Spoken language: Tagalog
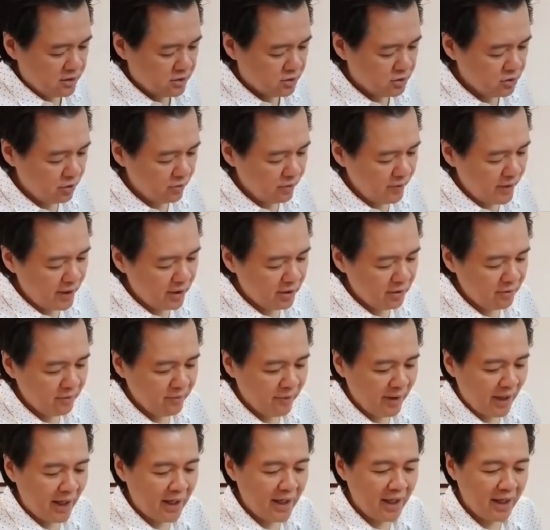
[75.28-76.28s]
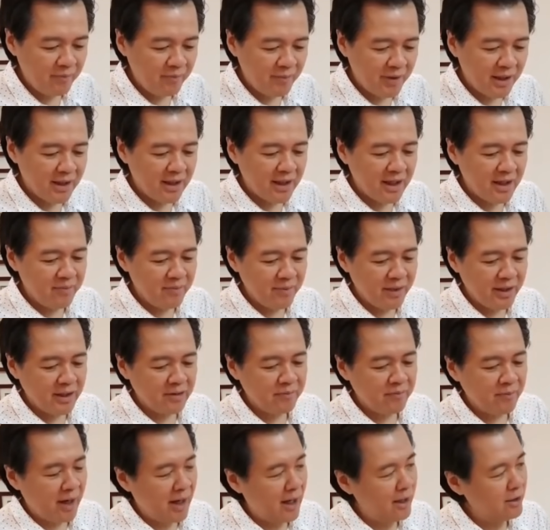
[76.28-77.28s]
So, merong mga
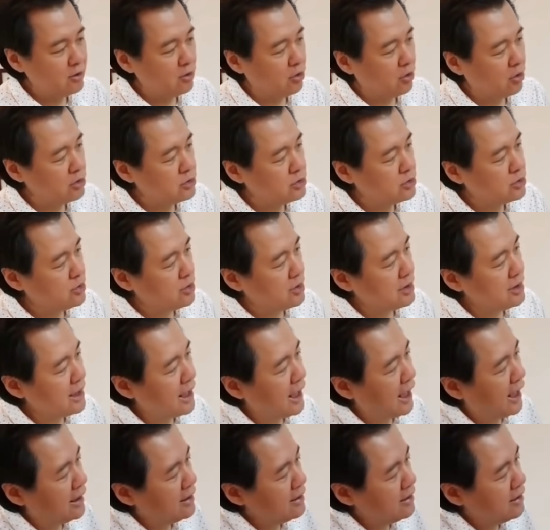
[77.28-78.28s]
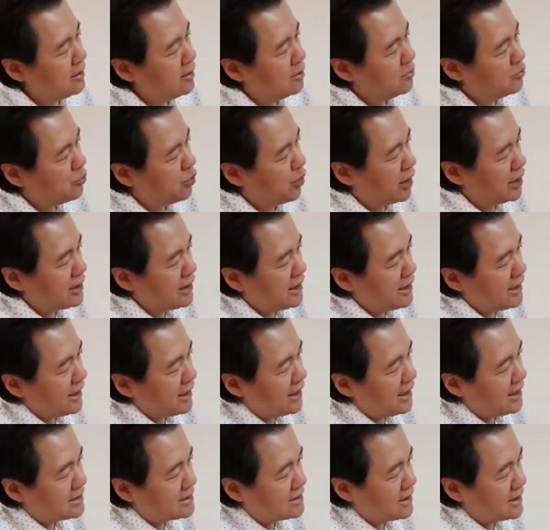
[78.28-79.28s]
lamig-lamig, mga nodule yan. Pwede
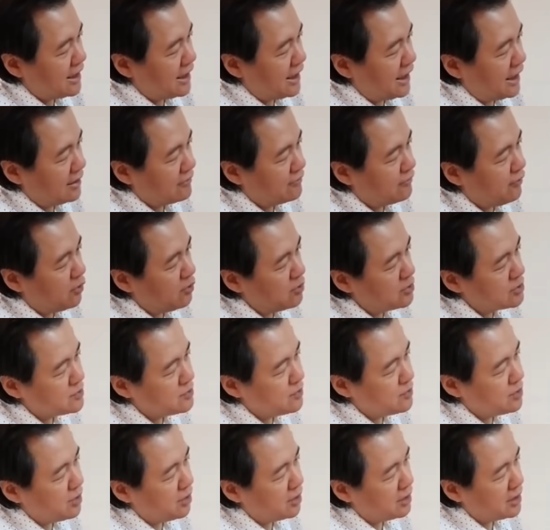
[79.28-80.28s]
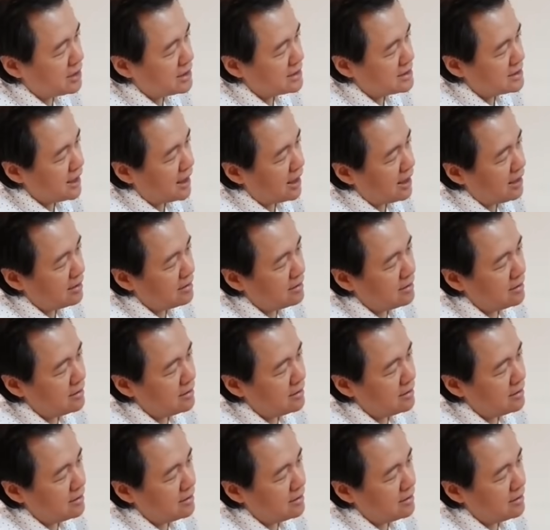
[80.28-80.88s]
yan nasa leg. Focus mo, Doc Lisa.